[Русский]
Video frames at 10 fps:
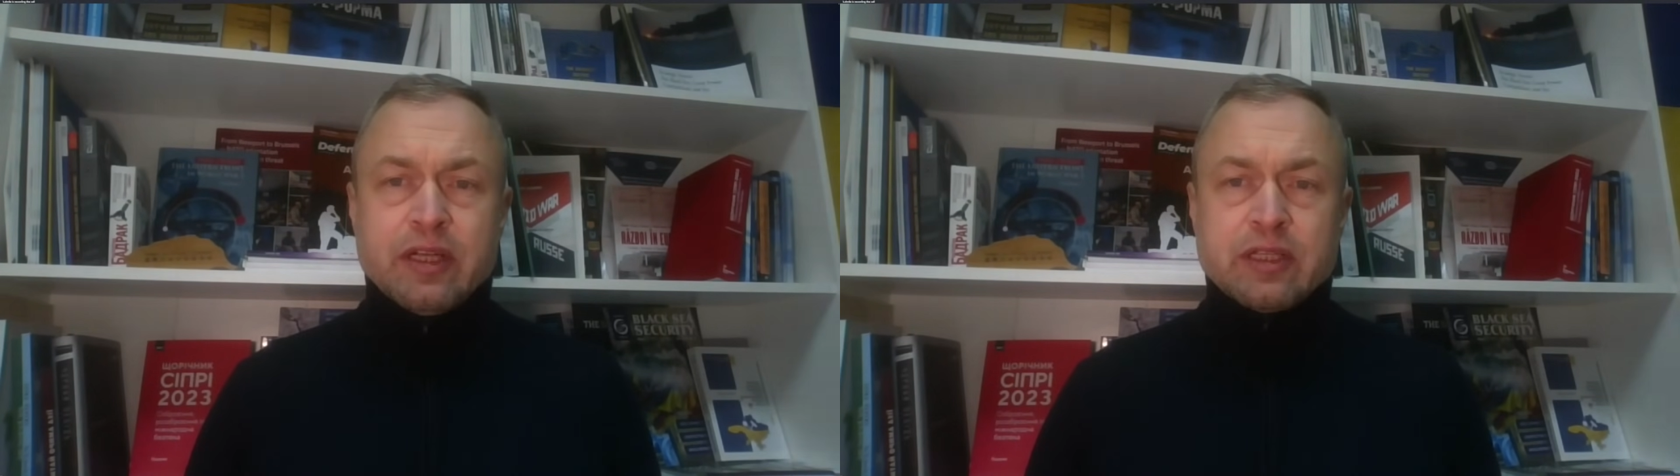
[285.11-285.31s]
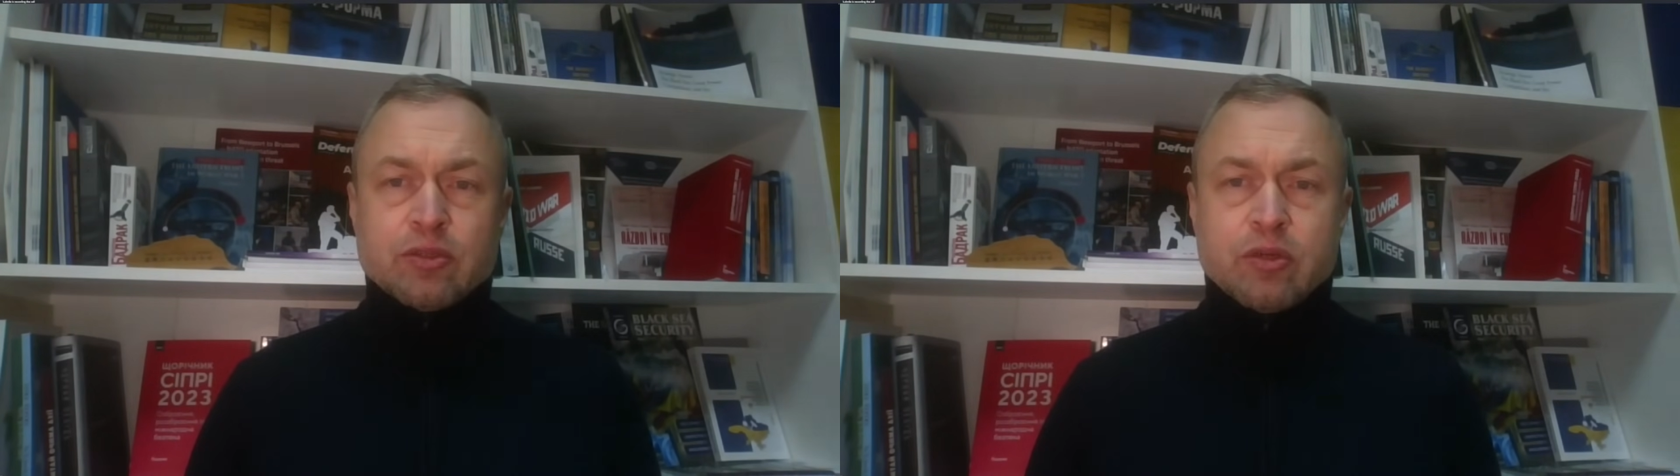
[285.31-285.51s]

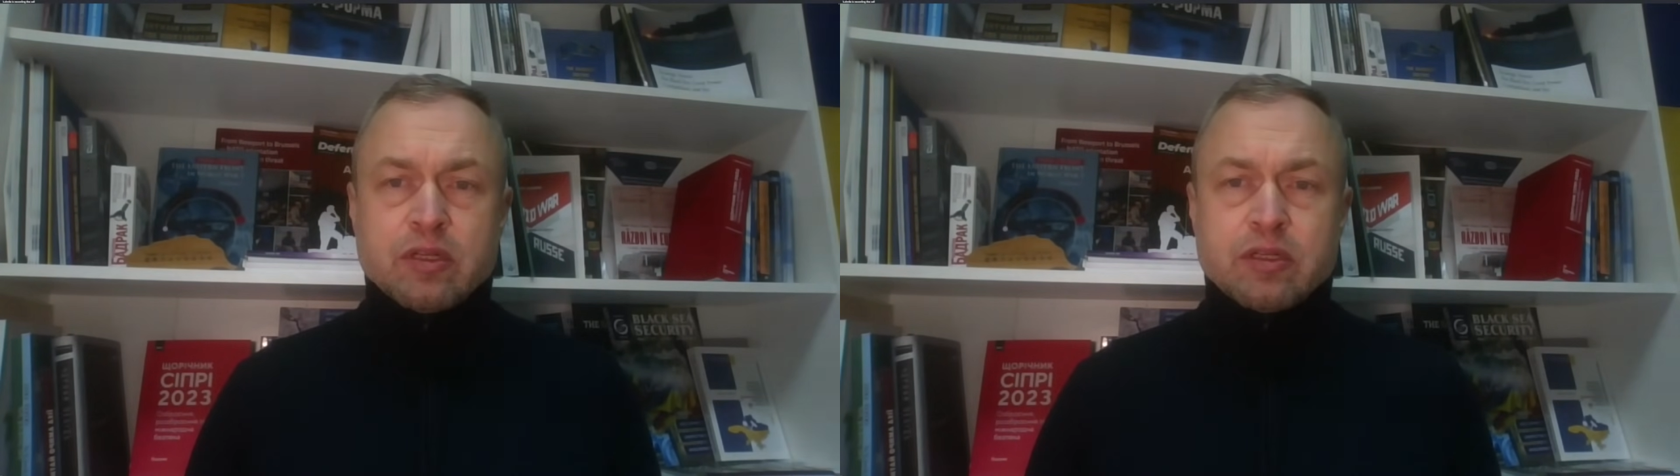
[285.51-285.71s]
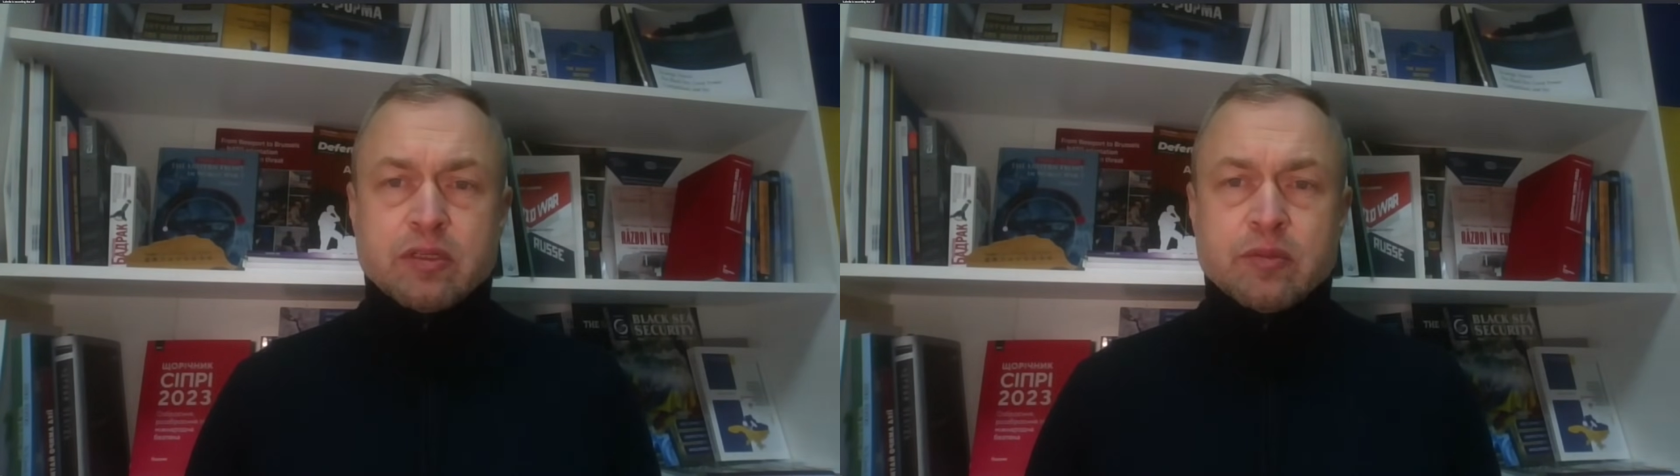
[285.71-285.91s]
для
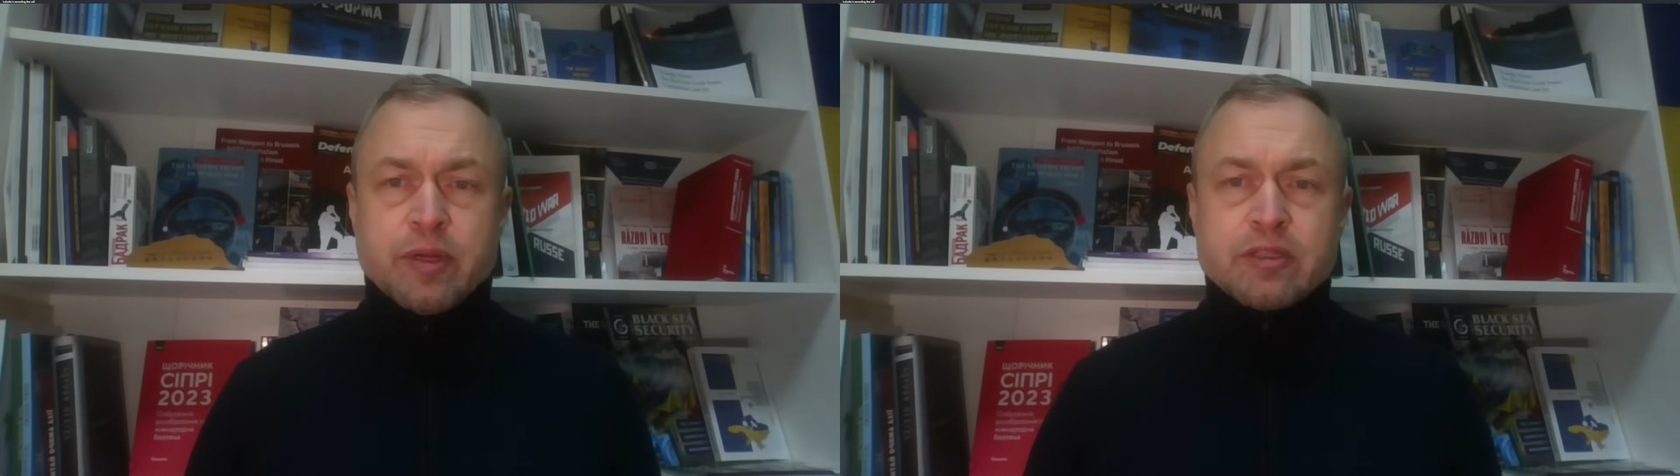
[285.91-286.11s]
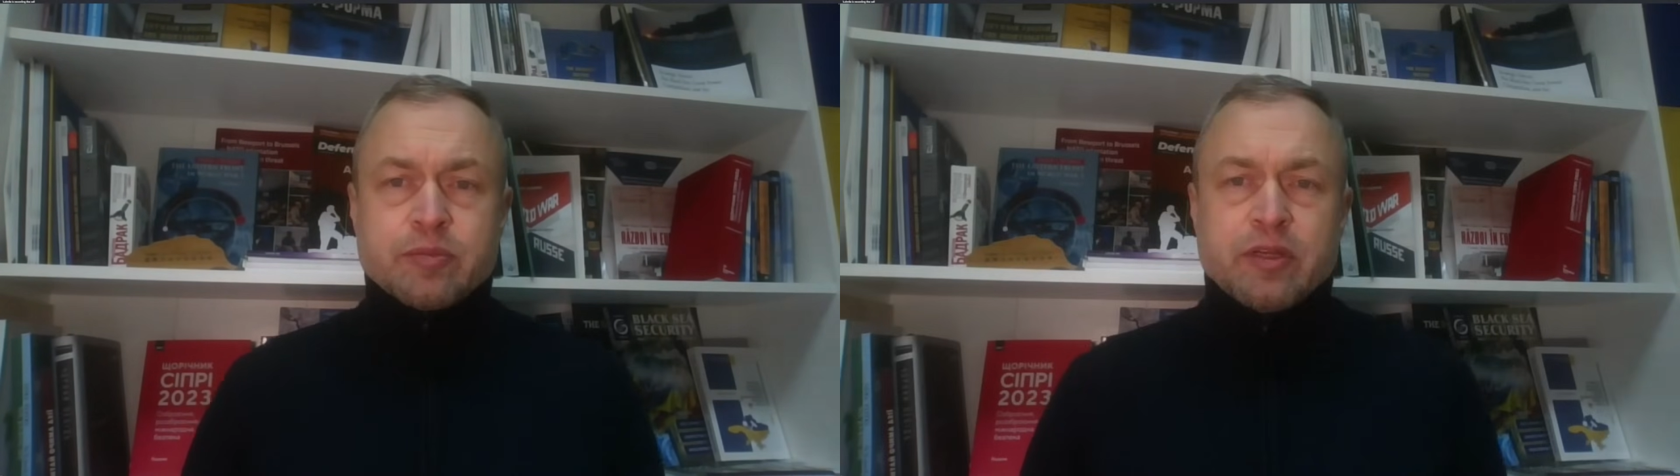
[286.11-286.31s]
которых, э, в
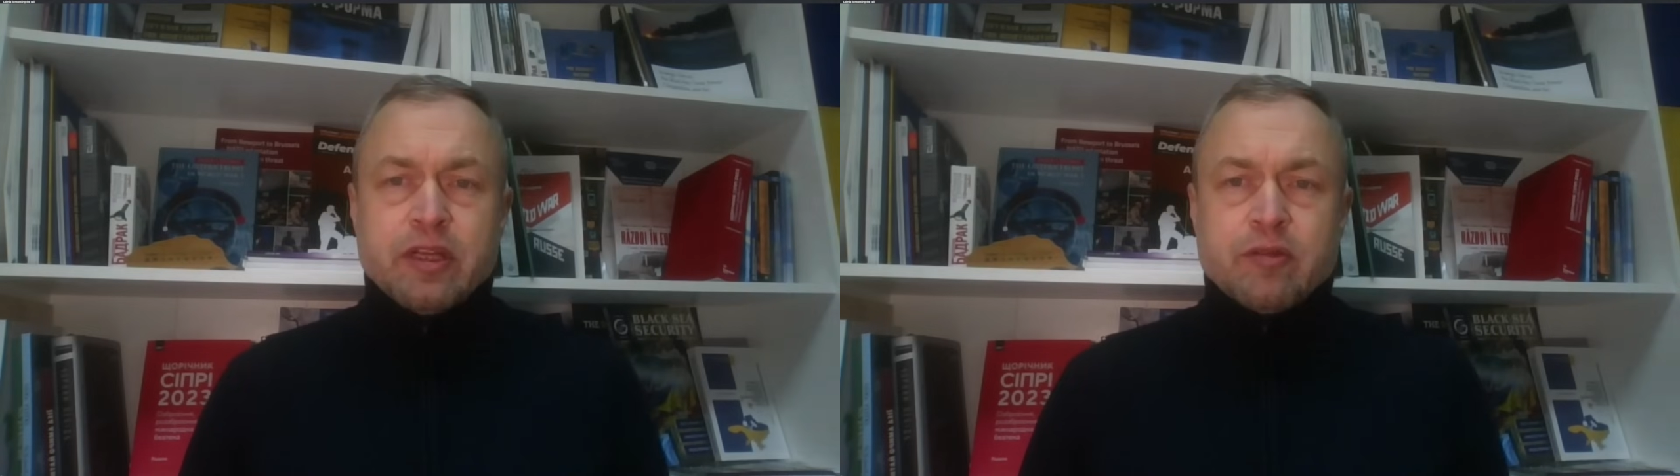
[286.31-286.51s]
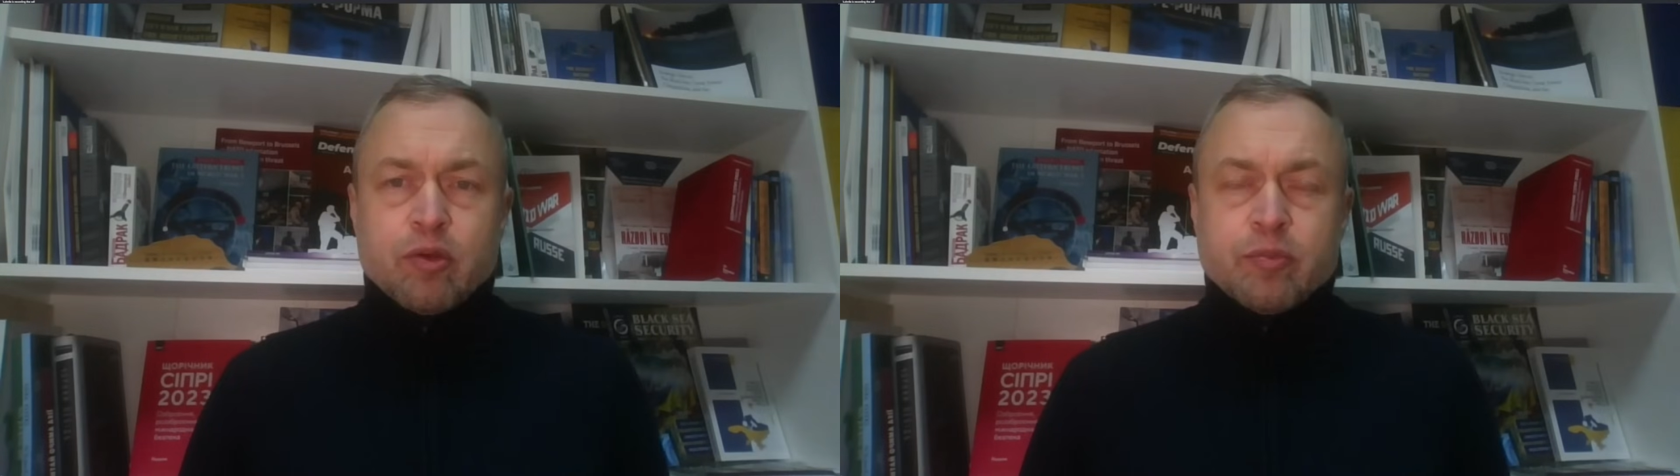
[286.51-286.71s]
принципе,
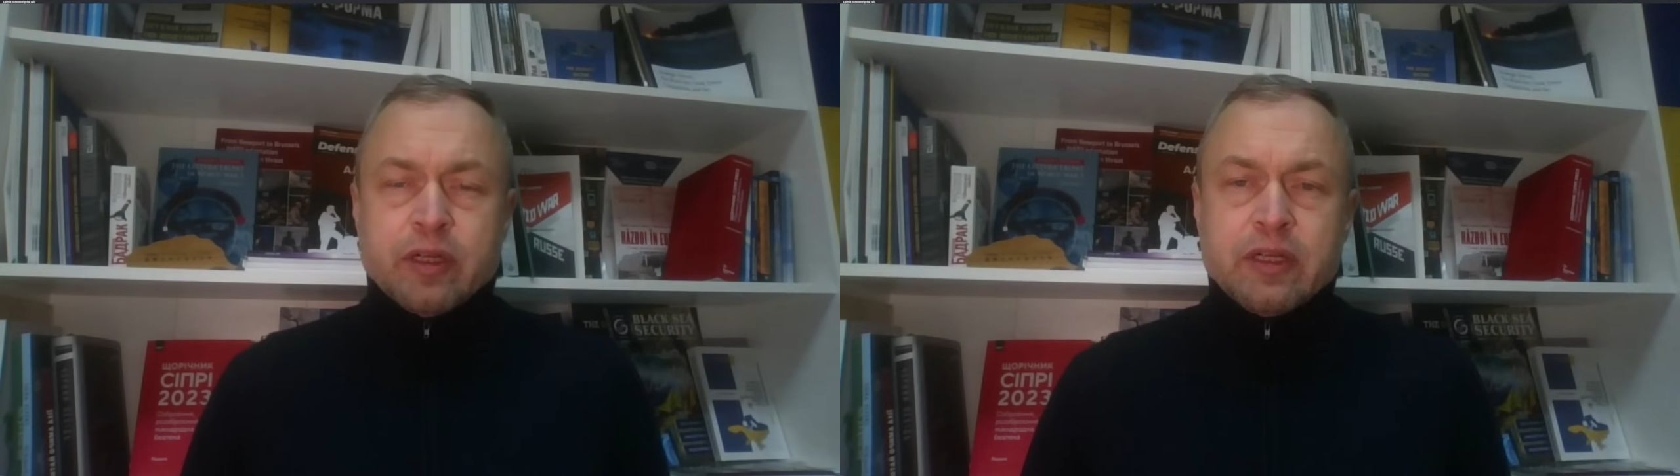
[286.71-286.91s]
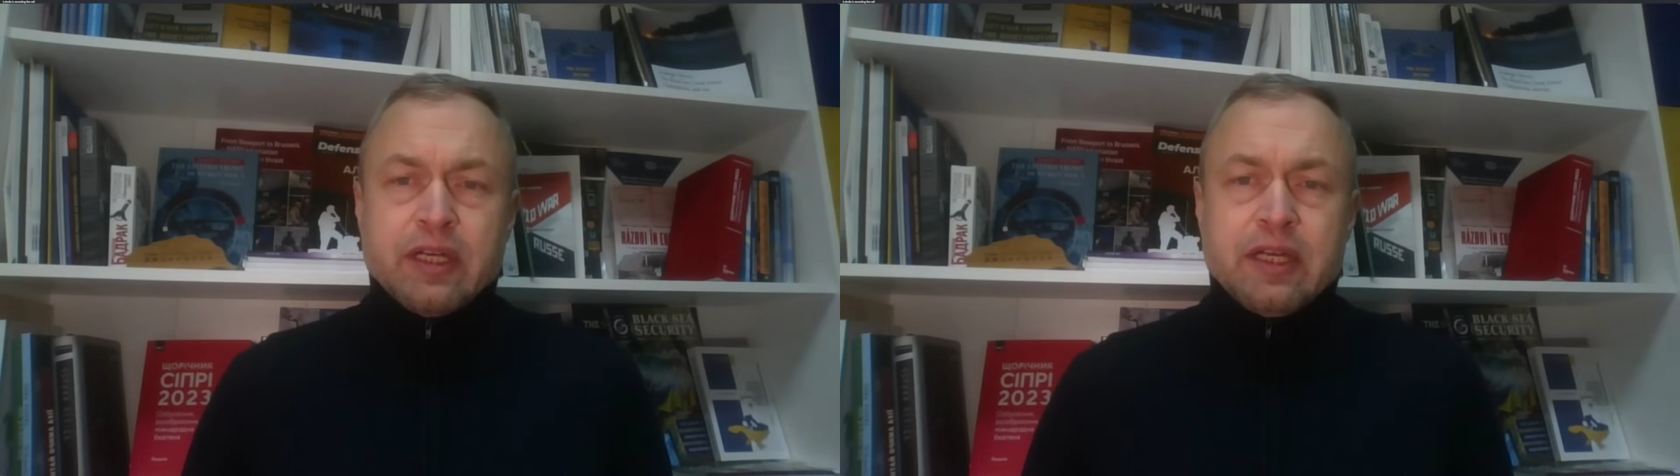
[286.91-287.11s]
для
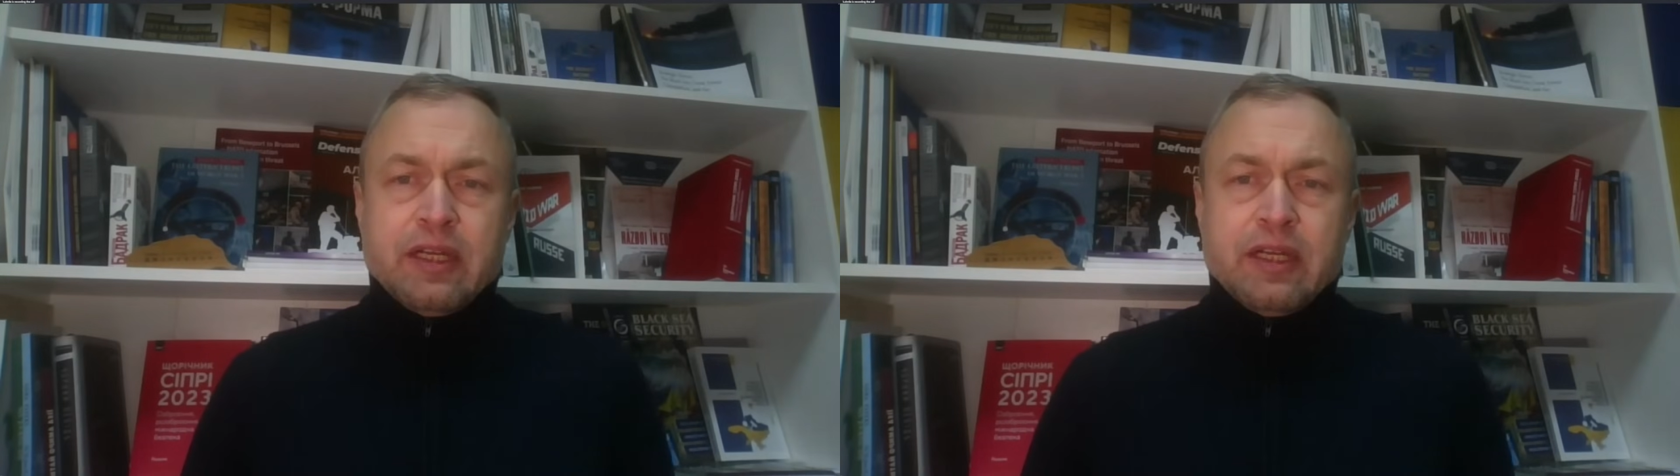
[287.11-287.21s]
Европы